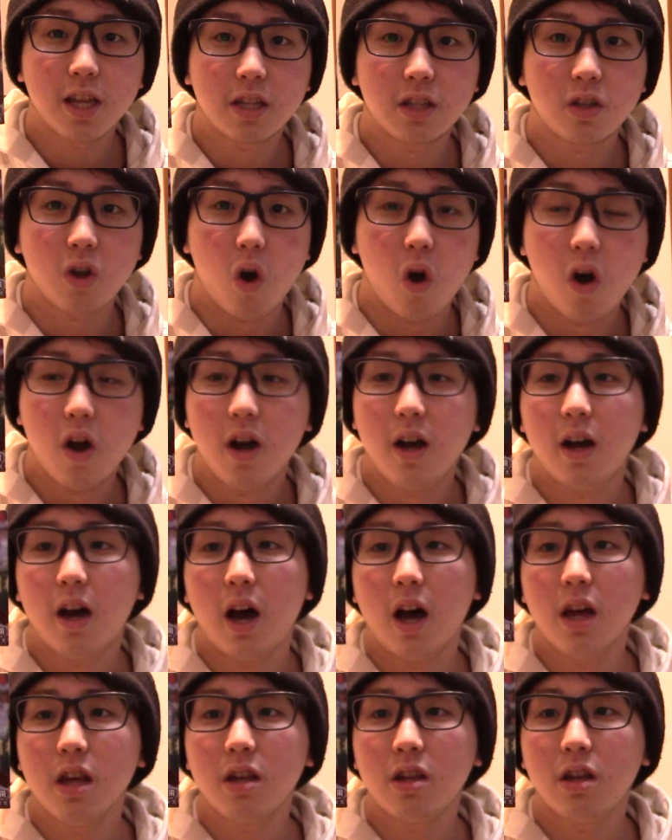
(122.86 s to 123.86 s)
スト
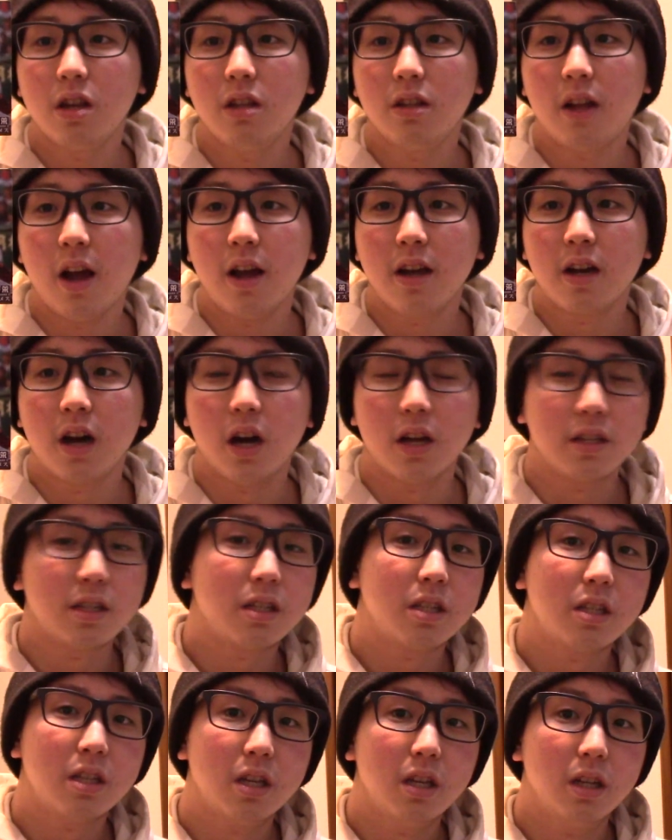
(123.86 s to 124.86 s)
阪神
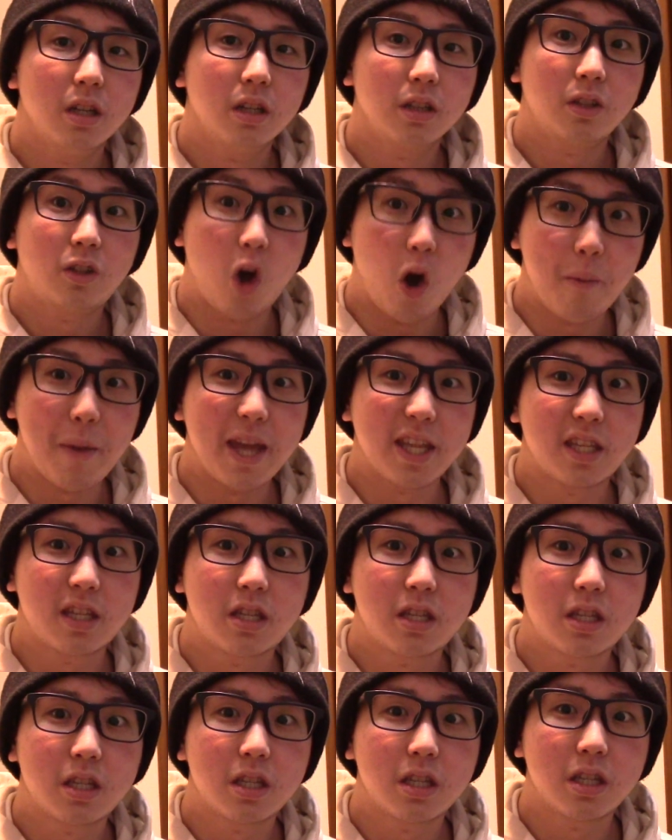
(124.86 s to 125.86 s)
タイガース
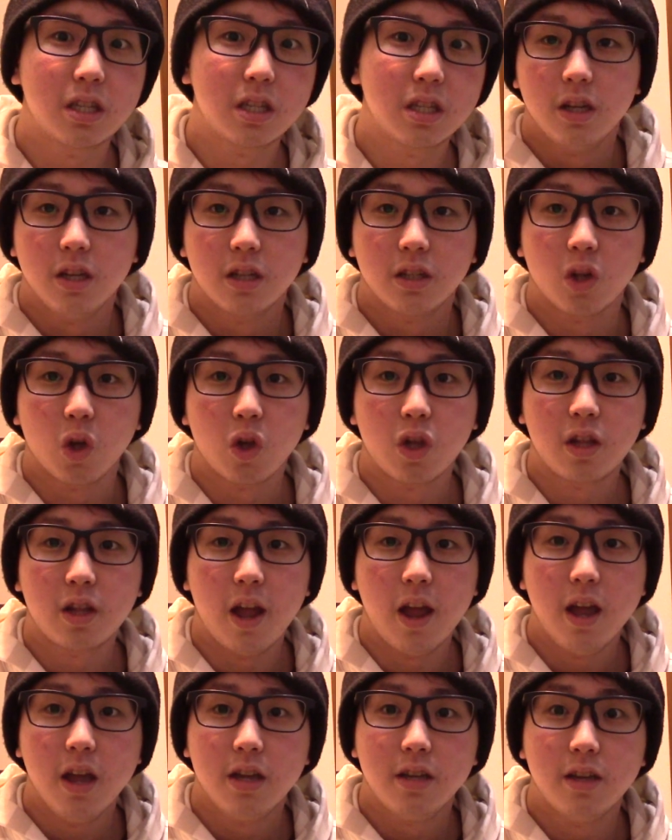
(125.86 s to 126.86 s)
ゴメスそし
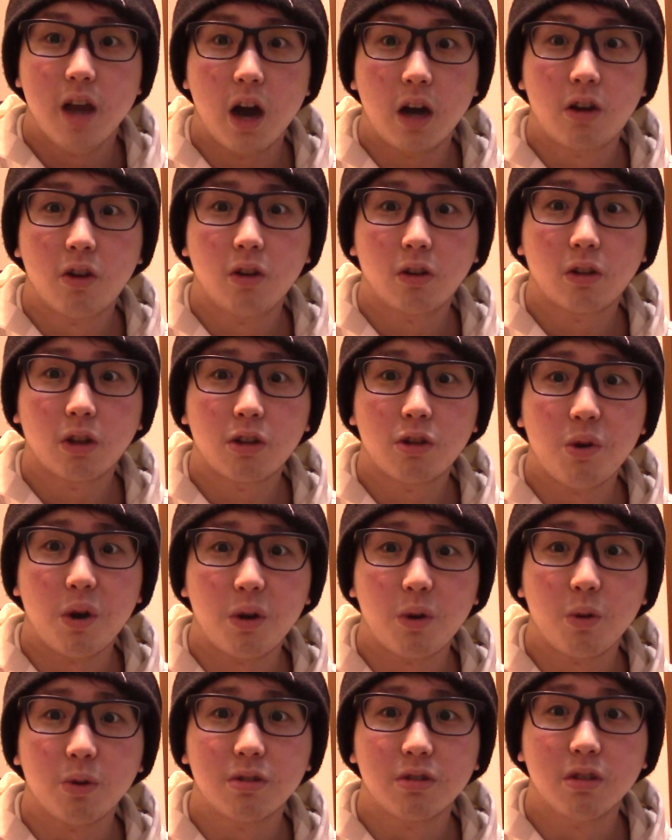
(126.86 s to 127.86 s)
て
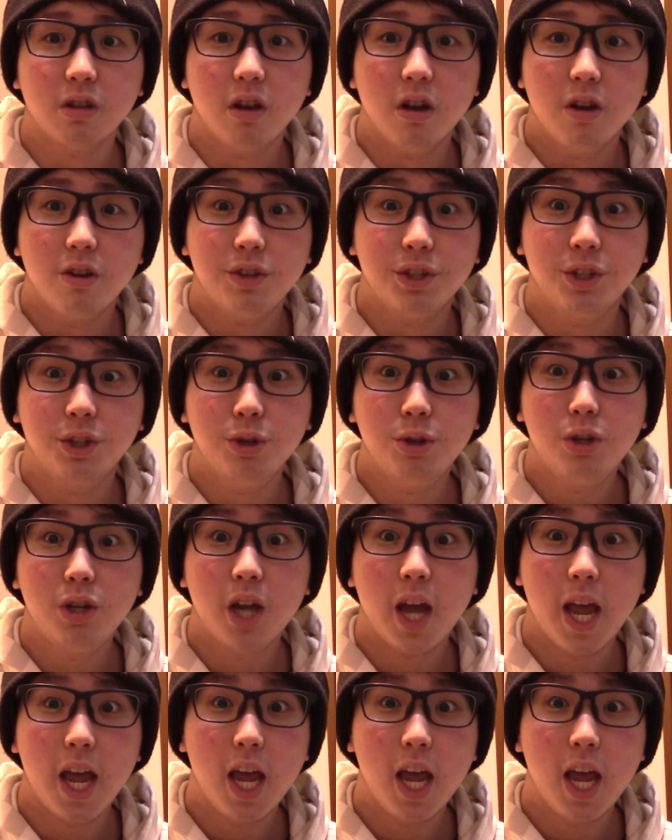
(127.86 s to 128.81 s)
ヤクルトスワローズ雄平、